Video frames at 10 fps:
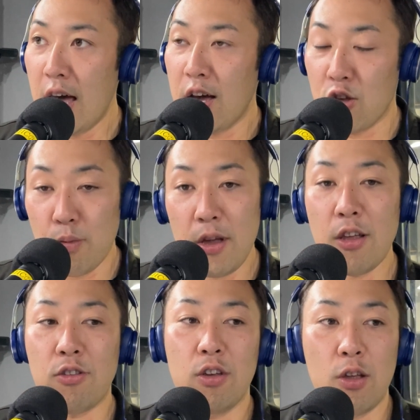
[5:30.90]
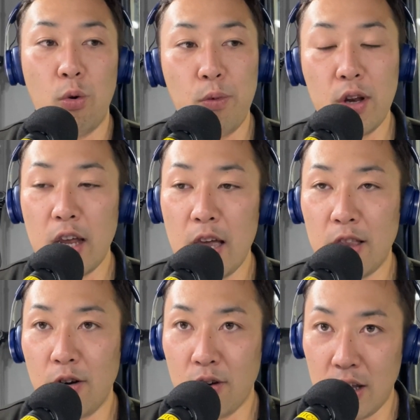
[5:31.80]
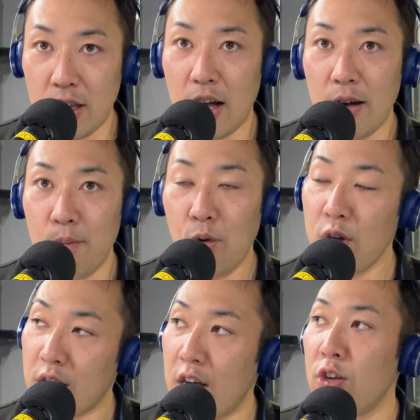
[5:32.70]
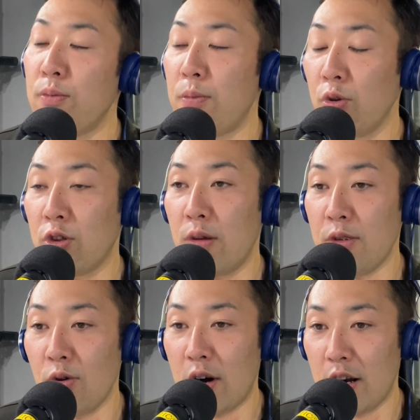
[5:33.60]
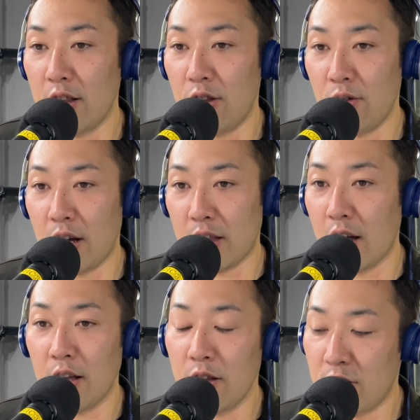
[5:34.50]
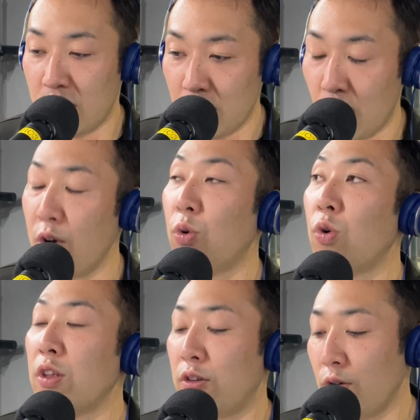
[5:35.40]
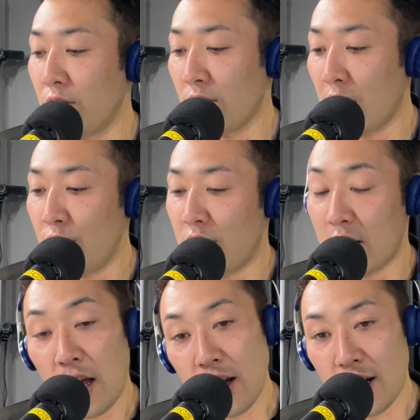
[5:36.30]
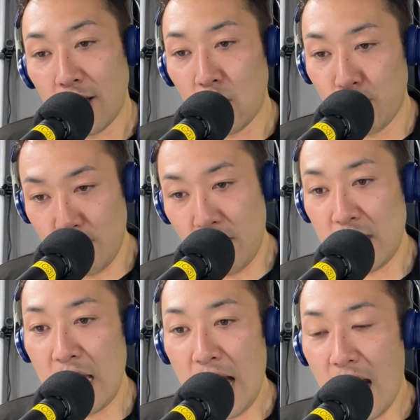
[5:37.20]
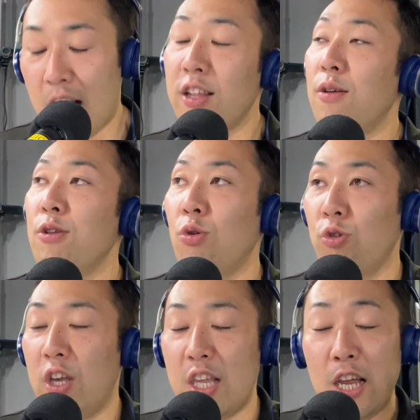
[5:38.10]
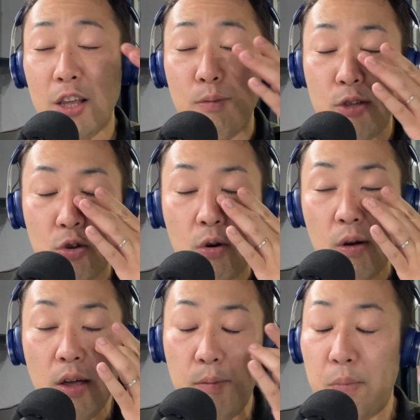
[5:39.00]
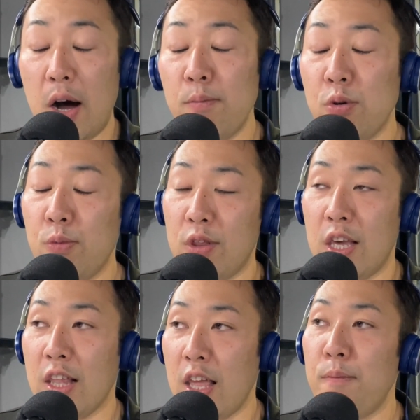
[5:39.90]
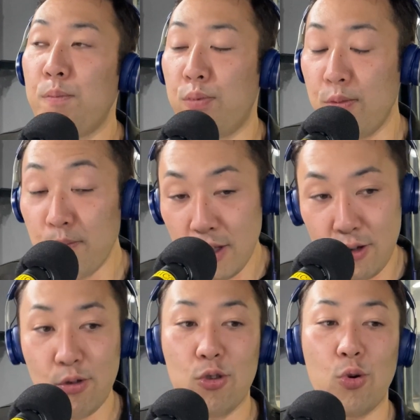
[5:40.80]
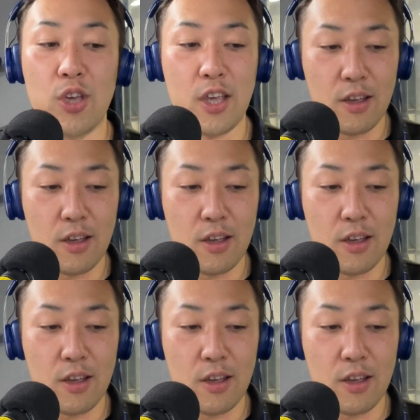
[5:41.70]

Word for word: 夢について思い悩んでる方もう一回夢持ってみようかなっていう方すごい応援ソングになるんじゃないかなと思います改めてお聴きいただきましょうバンプオブチキンで分別奮闘記